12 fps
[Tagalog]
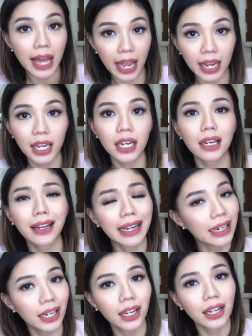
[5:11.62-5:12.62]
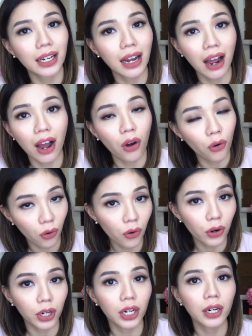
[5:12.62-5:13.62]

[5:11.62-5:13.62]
dahil click lang ako or